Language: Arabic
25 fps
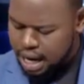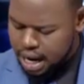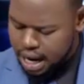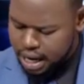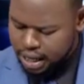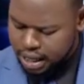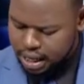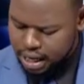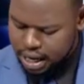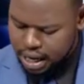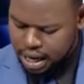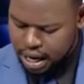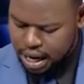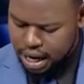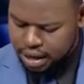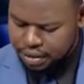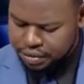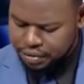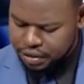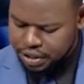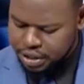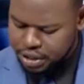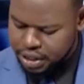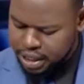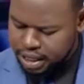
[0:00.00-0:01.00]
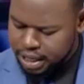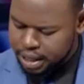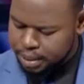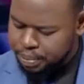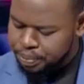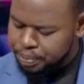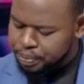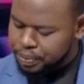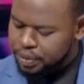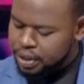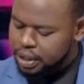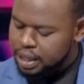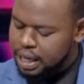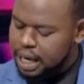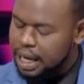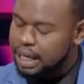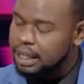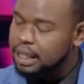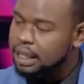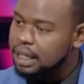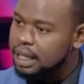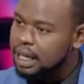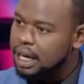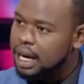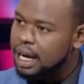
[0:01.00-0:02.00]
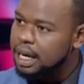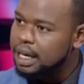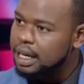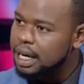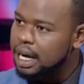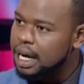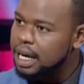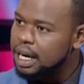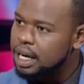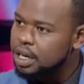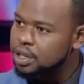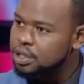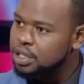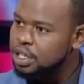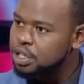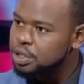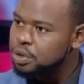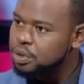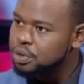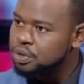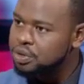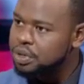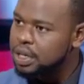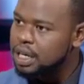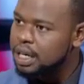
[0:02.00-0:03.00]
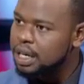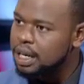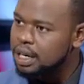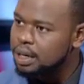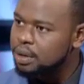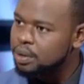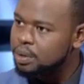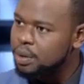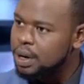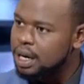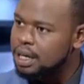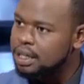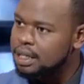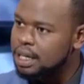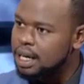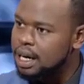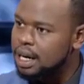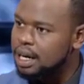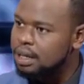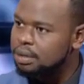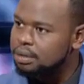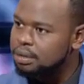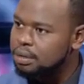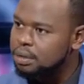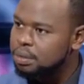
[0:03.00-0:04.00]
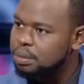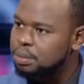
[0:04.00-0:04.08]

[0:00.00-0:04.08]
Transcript: الفشقة يعني هل كان الجيش فعلا وقتها